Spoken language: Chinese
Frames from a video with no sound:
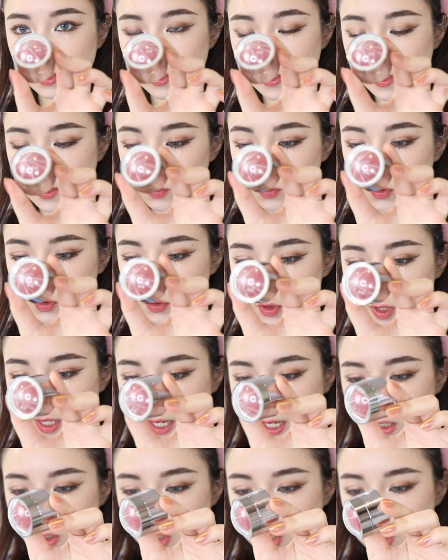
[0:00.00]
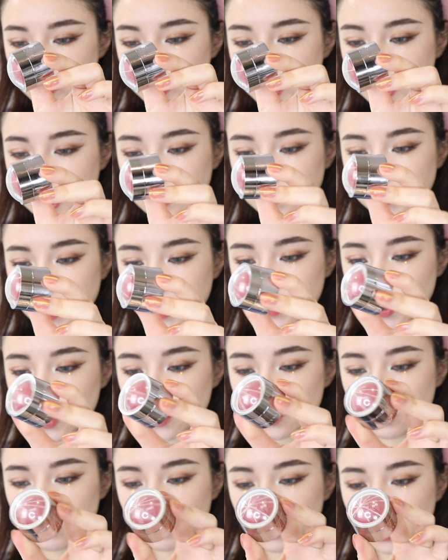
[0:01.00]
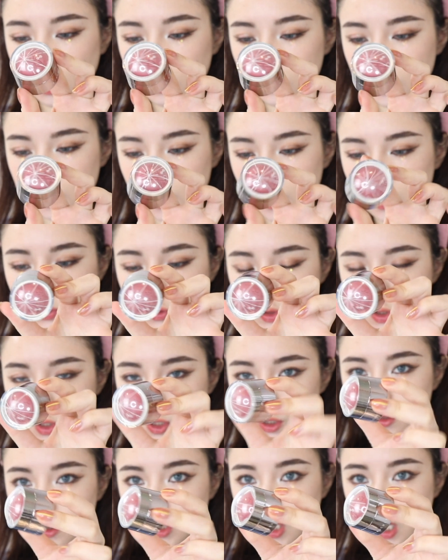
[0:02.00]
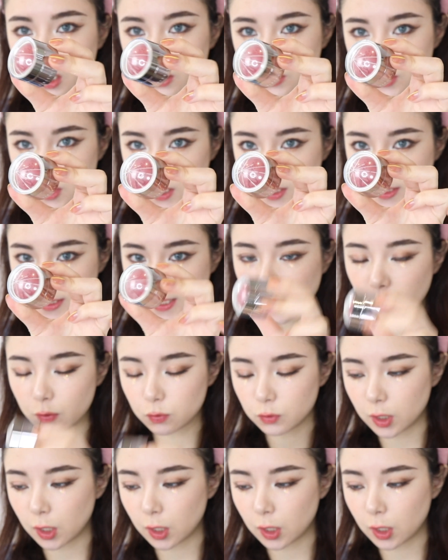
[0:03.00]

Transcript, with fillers: 之前国货开箱视频里面没有用到的，就是 Girlcult 这个腮红